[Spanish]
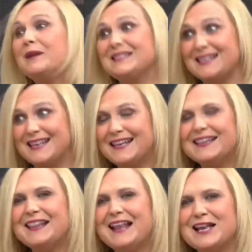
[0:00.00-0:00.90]

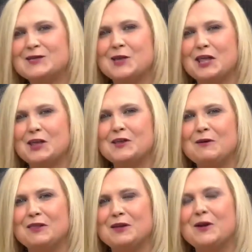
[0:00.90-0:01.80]
presidente de la Asociación de
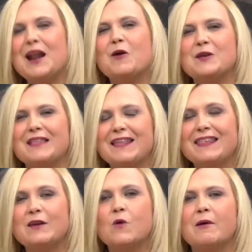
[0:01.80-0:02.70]
Vecinos La Unidad
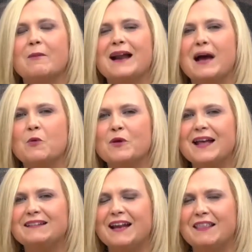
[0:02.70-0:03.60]
de Nueva Málaga. Muy
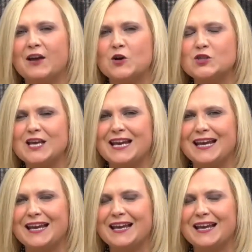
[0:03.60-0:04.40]
buenas tardes, José.